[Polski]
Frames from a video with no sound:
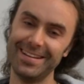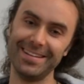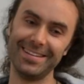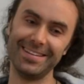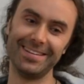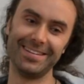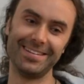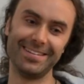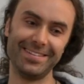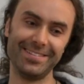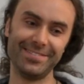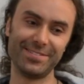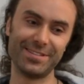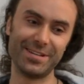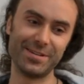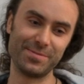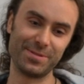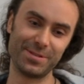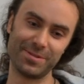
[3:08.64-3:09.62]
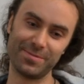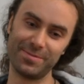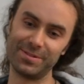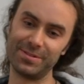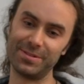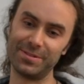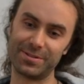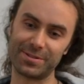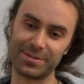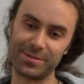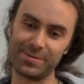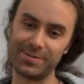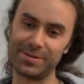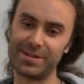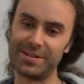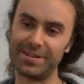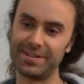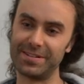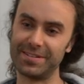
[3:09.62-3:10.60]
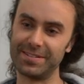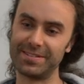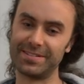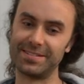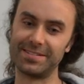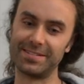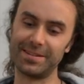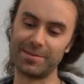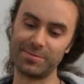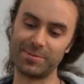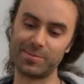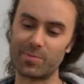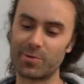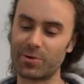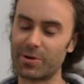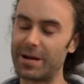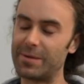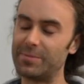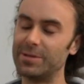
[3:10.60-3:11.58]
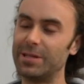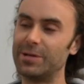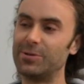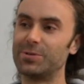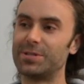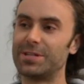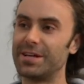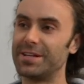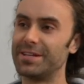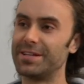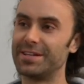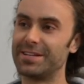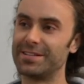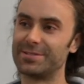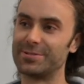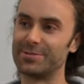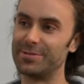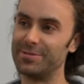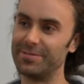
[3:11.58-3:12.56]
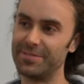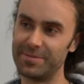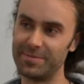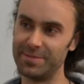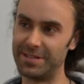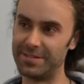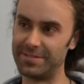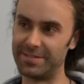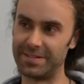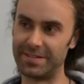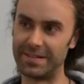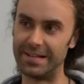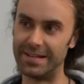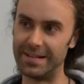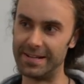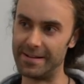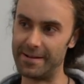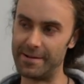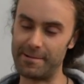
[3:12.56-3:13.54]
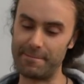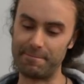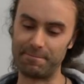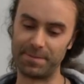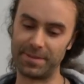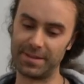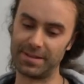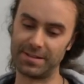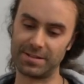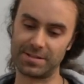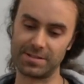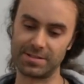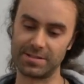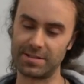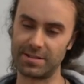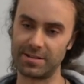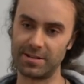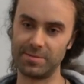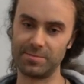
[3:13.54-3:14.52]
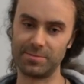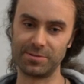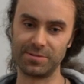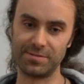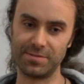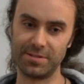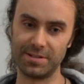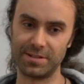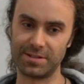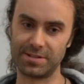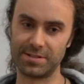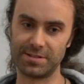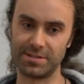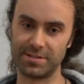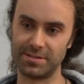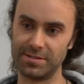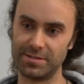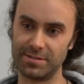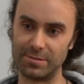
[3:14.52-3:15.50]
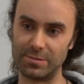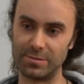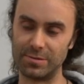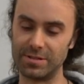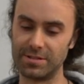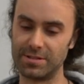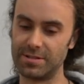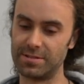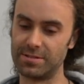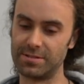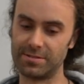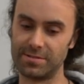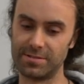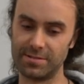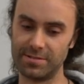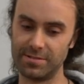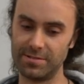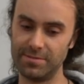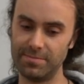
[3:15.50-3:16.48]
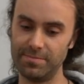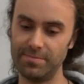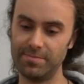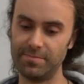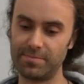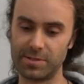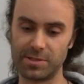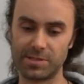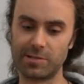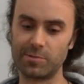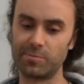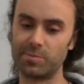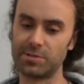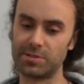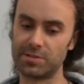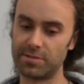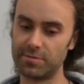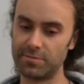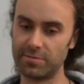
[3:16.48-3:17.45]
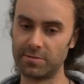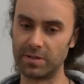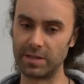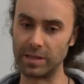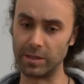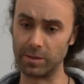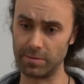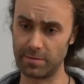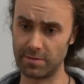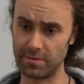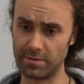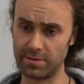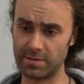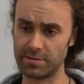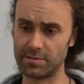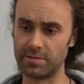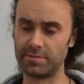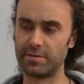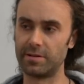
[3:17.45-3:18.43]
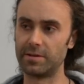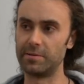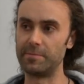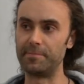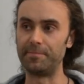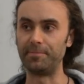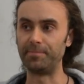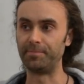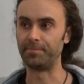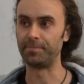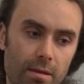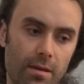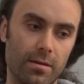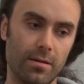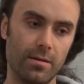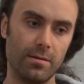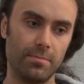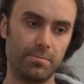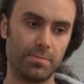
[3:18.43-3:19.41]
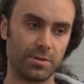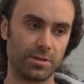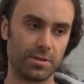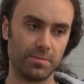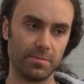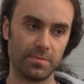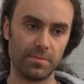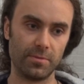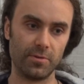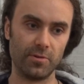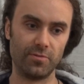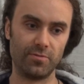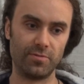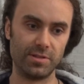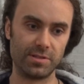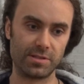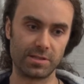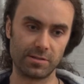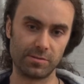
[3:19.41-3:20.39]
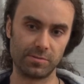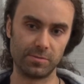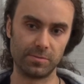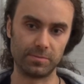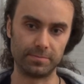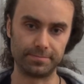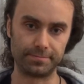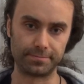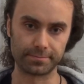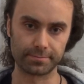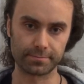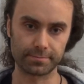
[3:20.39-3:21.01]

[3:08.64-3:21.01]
nie, nie wydaje mi się, żeby szkoła z, jakby z programu nauczania cokolwiek mi dawała. Ja się starałem rozwijać e, różne rzeczy. Przez całą podstawówkę tak naprawdę rysowałem. E, potem w liceum